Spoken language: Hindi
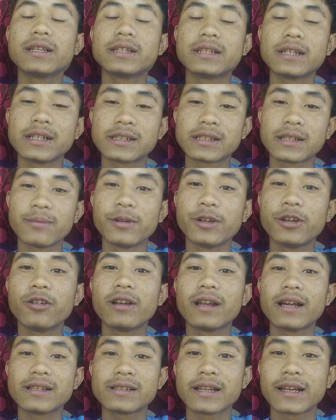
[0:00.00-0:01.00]
अच्छा सा वीडियो
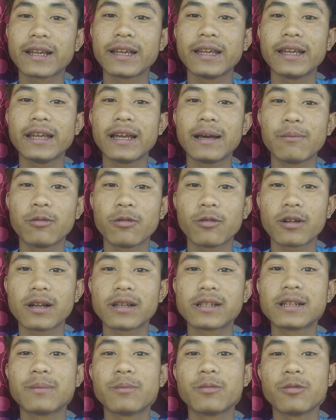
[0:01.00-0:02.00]
ला सके आप लोग
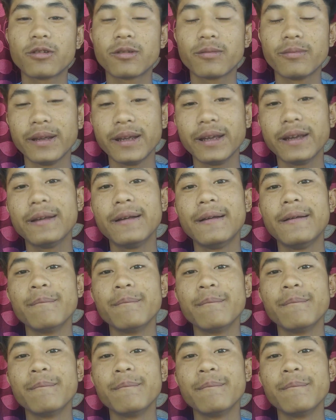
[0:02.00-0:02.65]
का सपोर्ट में